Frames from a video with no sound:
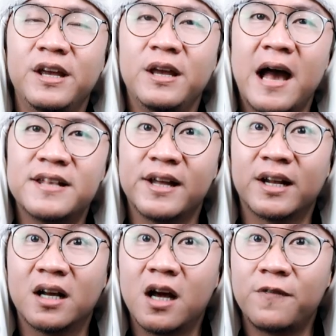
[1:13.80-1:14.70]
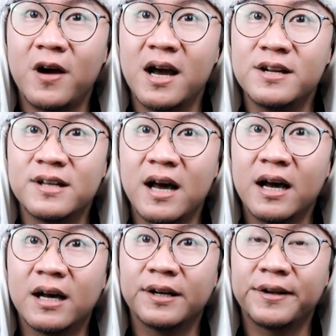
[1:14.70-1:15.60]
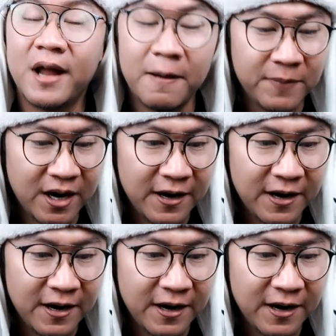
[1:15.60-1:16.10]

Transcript: di acara Gegar Vaganza ke-6